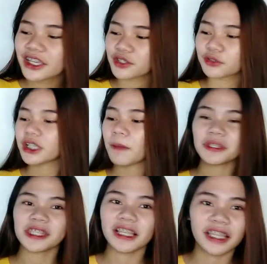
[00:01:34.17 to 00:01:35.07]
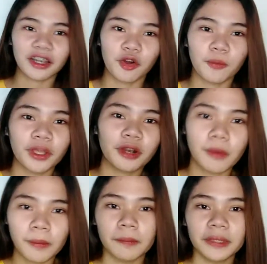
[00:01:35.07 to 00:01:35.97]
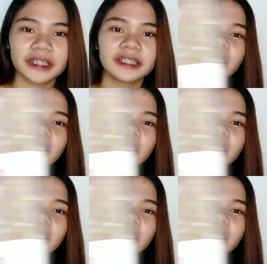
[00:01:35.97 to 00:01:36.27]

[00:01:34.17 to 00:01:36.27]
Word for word: So, Shopee seller ako pero mapabili